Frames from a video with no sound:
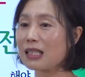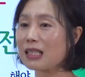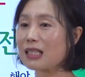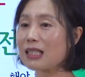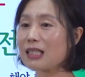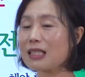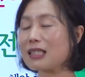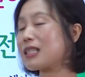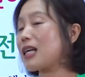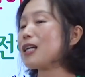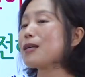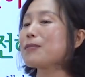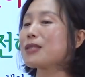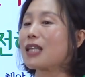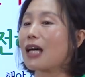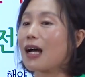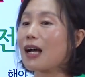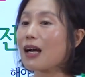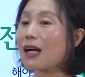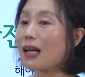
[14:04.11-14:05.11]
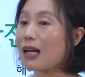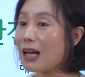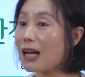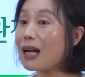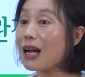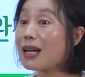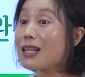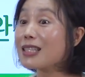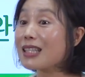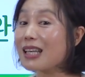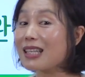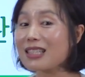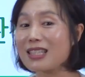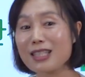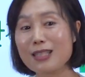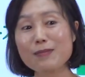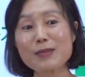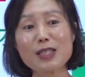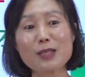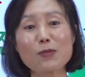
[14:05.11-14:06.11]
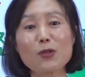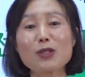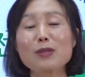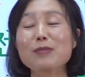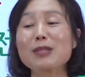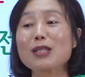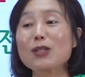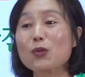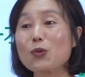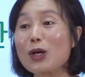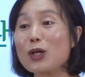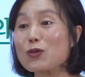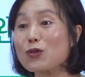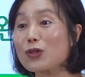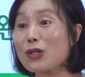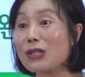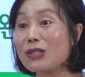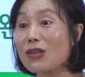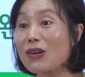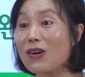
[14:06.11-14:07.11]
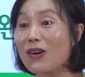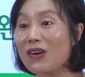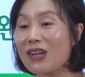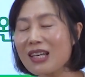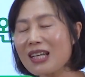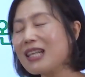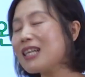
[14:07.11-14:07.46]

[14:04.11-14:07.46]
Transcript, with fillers: 이 살림을 다 할 때 지금은 이모님들이 도와주셔서